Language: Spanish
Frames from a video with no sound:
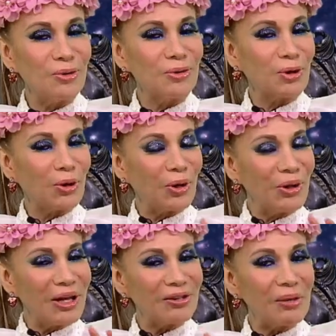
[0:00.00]
junto
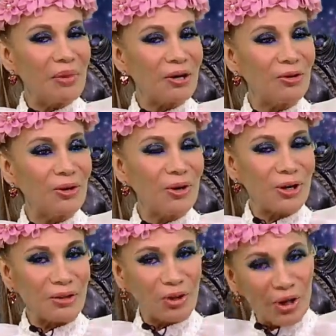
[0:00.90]
con este Mercurio
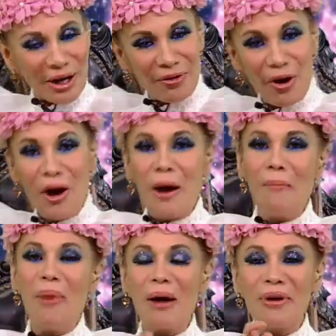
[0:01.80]
retrógrado
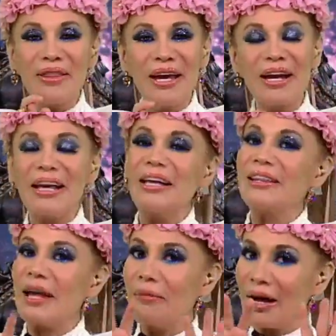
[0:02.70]
va a venir y
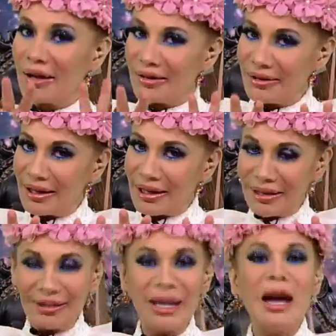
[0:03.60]
te va a decir
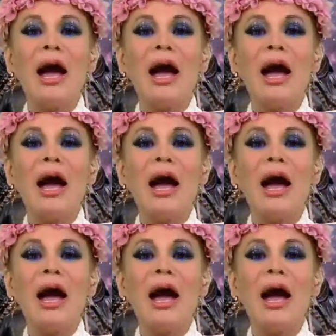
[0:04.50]
que sí,